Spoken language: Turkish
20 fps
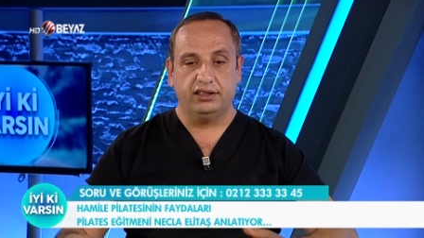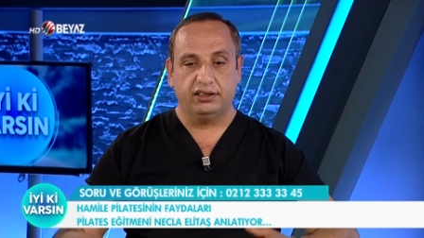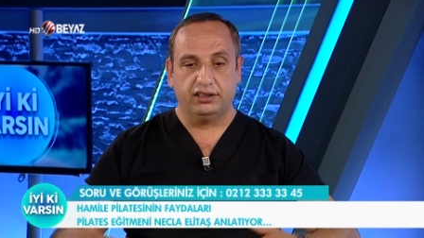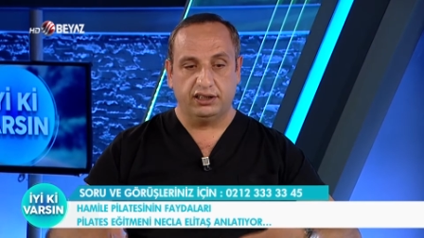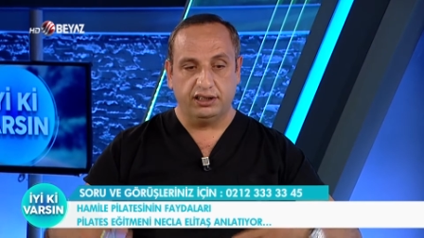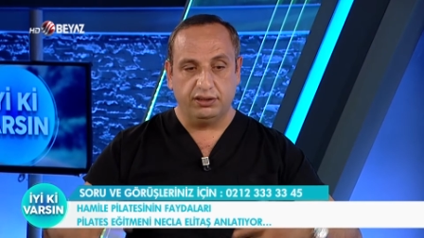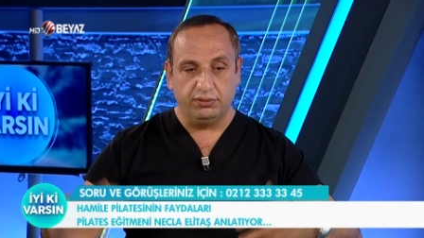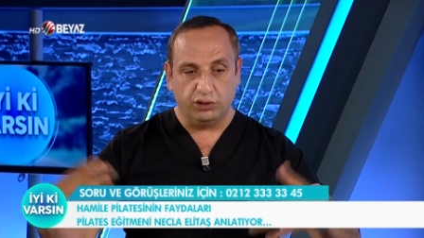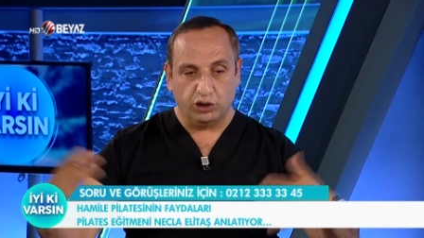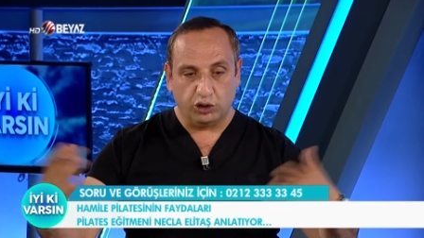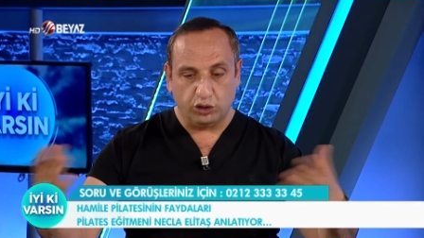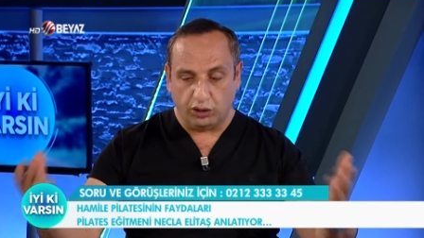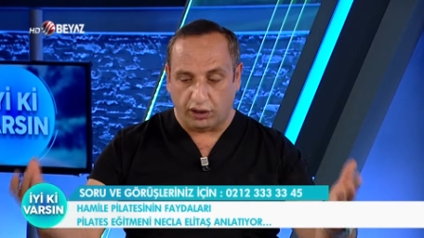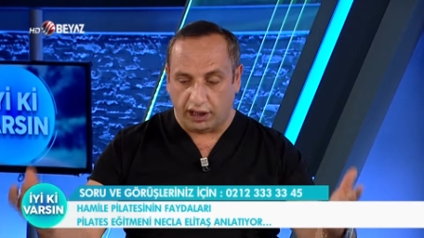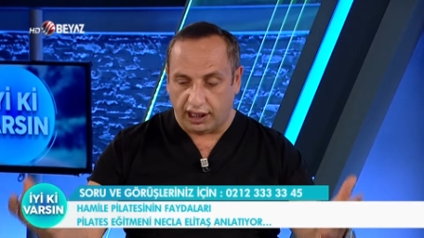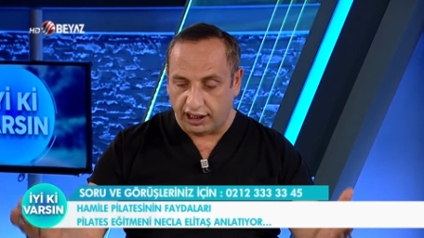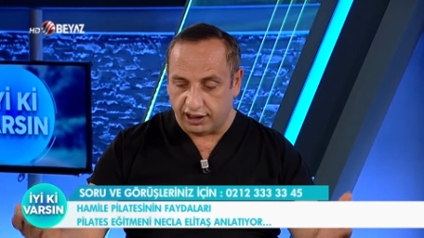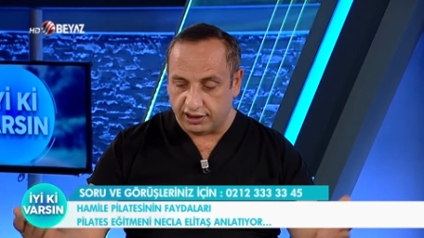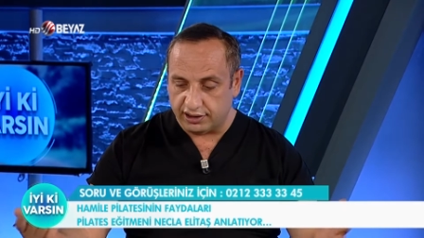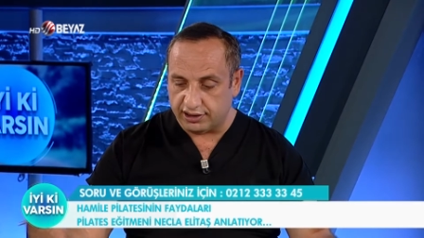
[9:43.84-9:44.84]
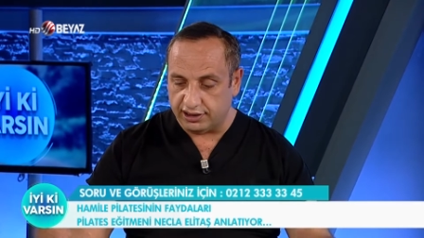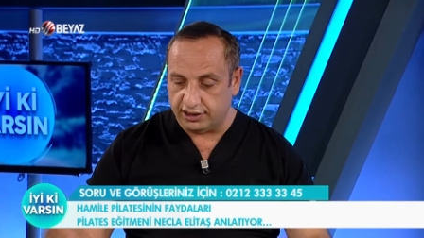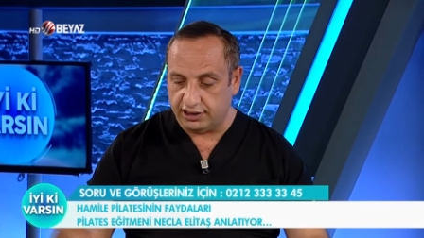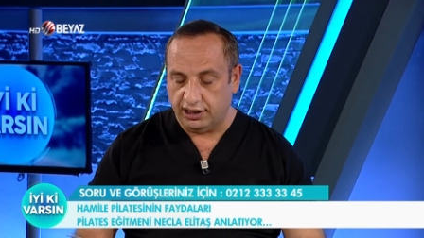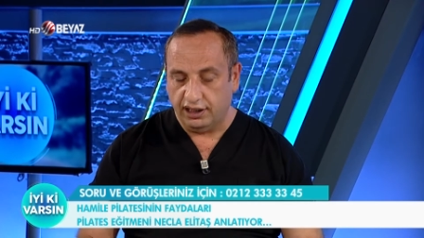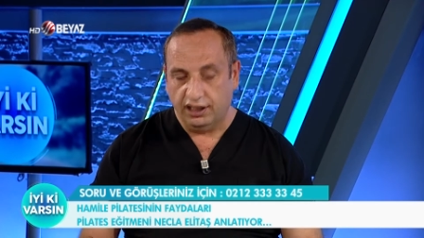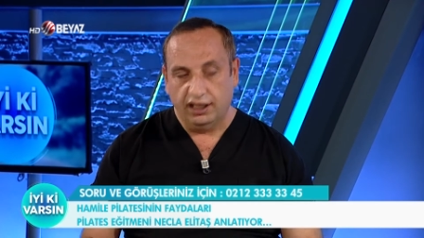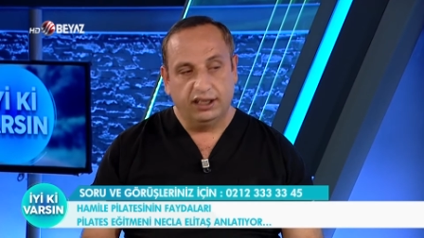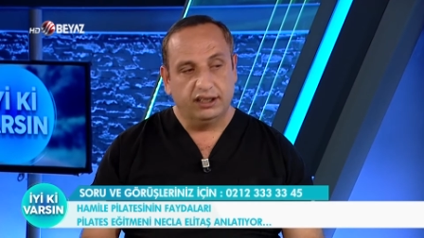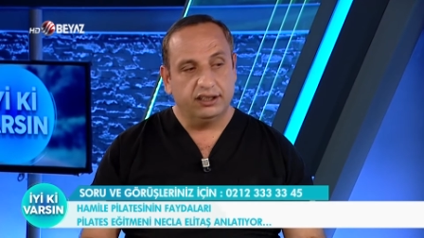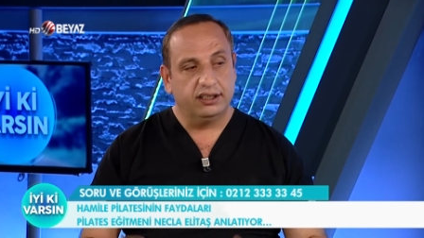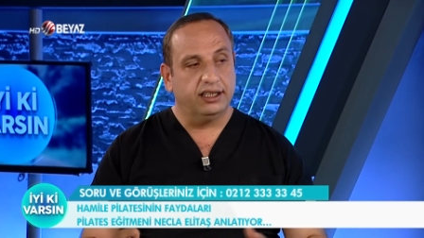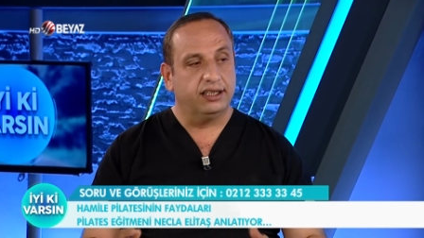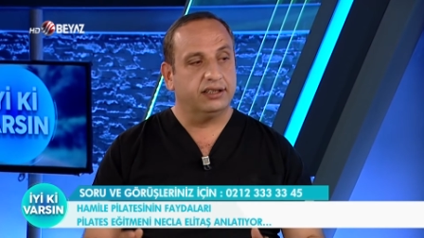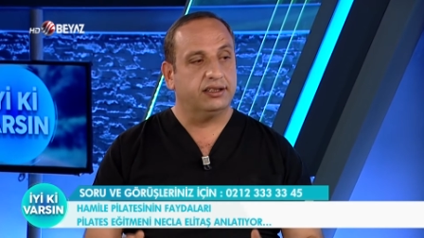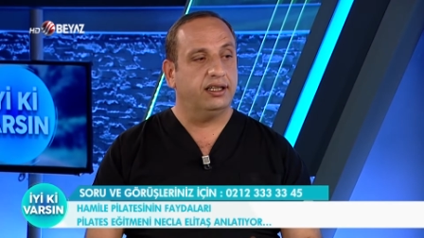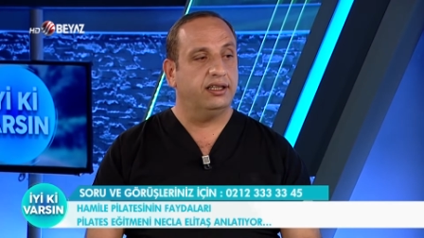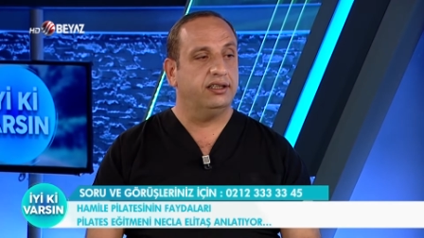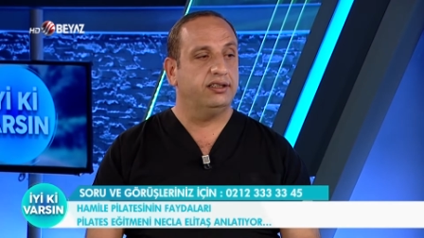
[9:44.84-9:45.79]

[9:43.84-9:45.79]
için mi çoğaldı ya da